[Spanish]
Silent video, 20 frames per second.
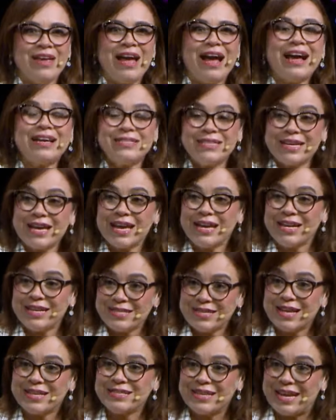Así que
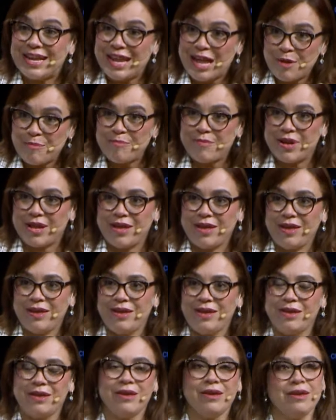quizás el hambre
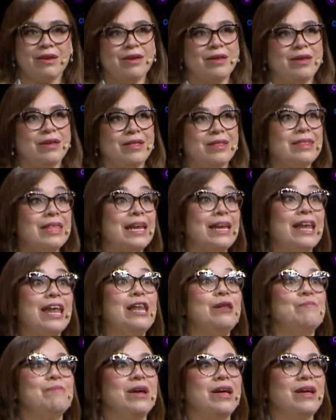del
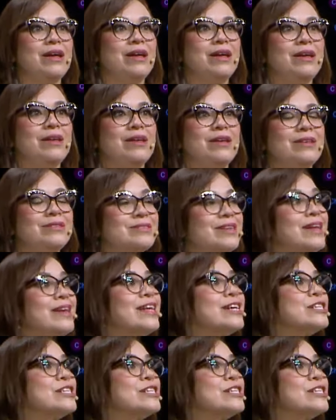alma sea la